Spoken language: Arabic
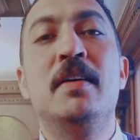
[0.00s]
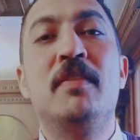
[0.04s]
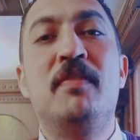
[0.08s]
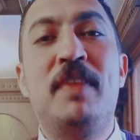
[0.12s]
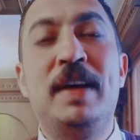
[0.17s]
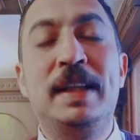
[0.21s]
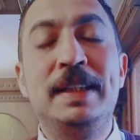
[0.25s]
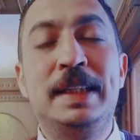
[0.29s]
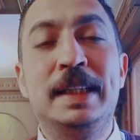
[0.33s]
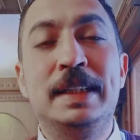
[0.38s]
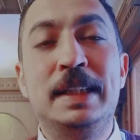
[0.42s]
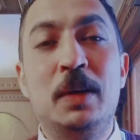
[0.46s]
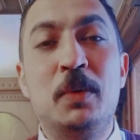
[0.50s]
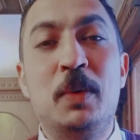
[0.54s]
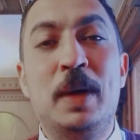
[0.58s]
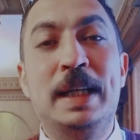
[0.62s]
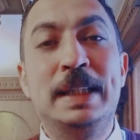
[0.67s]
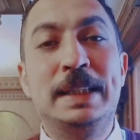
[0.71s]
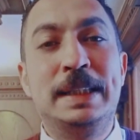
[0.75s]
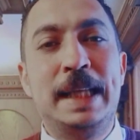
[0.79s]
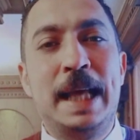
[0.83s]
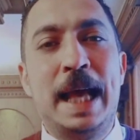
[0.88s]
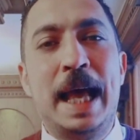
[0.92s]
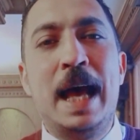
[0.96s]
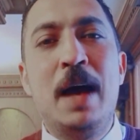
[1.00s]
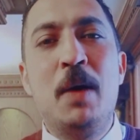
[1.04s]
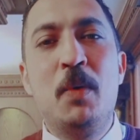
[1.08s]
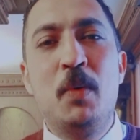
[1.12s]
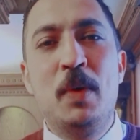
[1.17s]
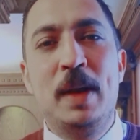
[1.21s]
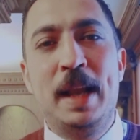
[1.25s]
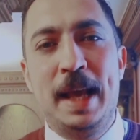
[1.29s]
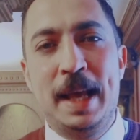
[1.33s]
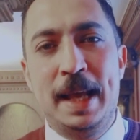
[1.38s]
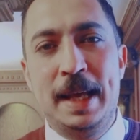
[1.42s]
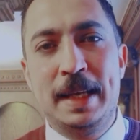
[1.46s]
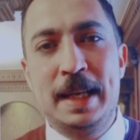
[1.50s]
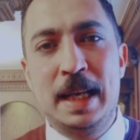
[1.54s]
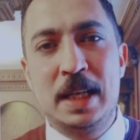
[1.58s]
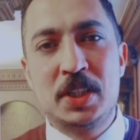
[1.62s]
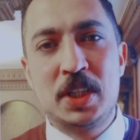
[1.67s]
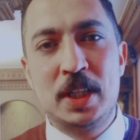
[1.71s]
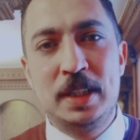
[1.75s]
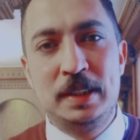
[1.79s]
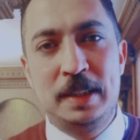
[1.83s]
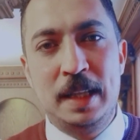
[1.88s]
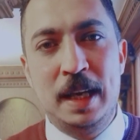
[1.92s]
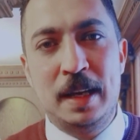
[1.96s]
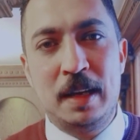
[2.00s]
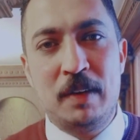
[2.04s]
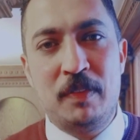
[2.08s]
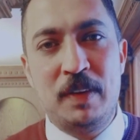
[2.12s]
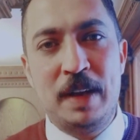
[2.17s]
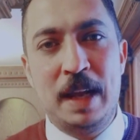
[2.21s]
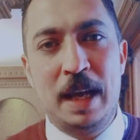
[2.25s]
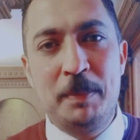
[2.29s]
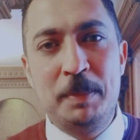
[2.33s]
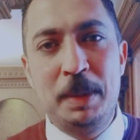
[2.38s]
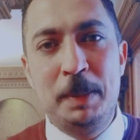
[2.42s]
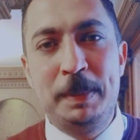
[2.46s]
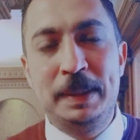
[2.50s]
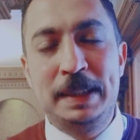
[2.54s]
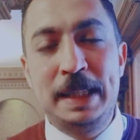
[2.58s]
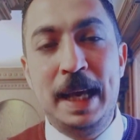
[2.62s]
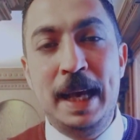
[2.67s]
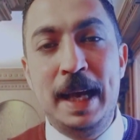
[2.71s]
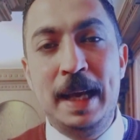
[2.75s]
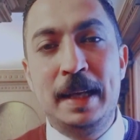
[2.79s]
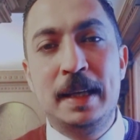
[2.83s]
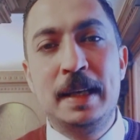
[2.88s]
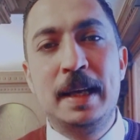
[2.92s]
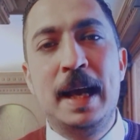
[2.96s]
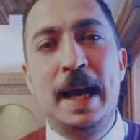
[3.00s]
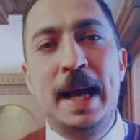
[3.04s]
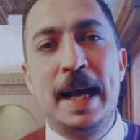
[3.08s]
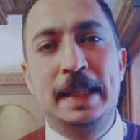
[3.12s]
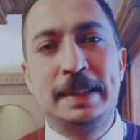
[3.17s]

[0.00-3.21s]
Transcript: فانت دلوقتي اول حاجه عشان تعرف العميل بتاعك